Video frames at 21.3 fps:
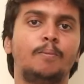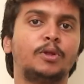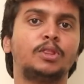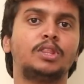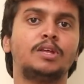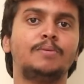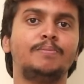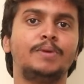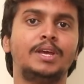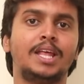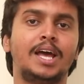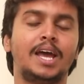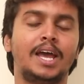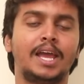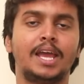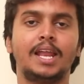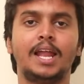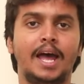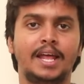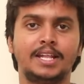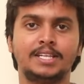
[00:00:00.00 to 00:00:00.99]
మొత్తం మీద
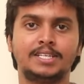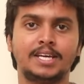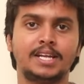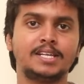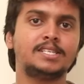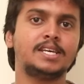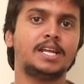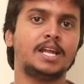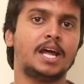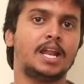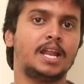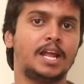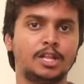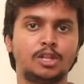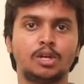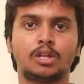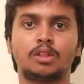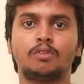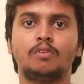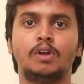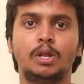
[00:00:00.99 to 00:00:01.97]
ఇలా జనసేన
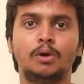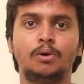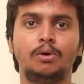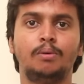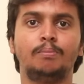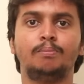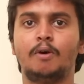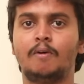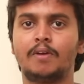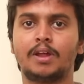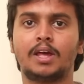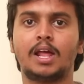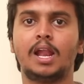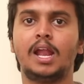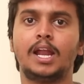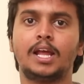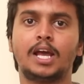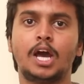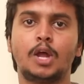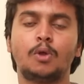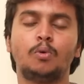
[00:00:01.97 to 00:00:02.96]
నేతృత్వంలో పవన్
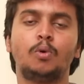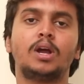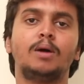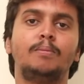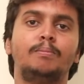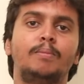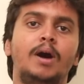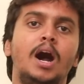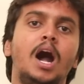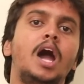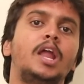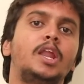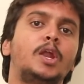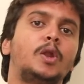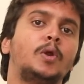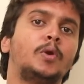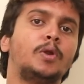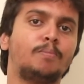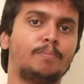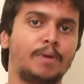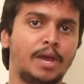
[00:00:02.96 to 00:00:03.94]
కళ్యాణ్ గారు ఒక
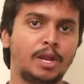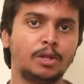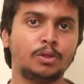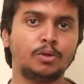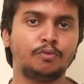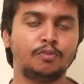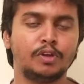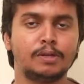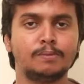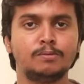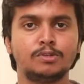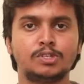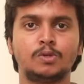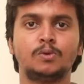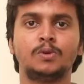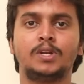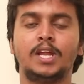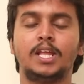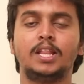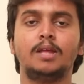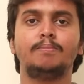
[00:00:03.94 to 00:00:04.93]
మహానటుడి పేరుతో ఫిల్మ్
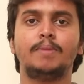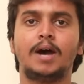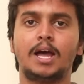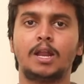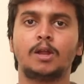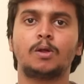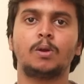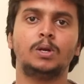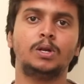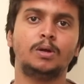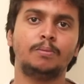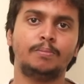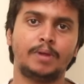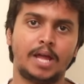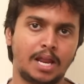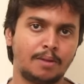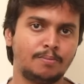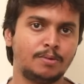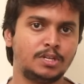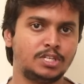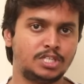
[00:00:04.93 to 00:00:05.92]
స్టూట్ అయితే పాలకొలలో
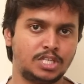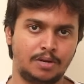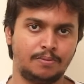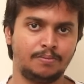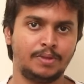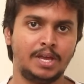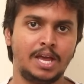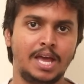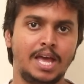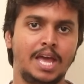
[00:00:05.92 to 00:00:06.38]
ప్రారంభించారు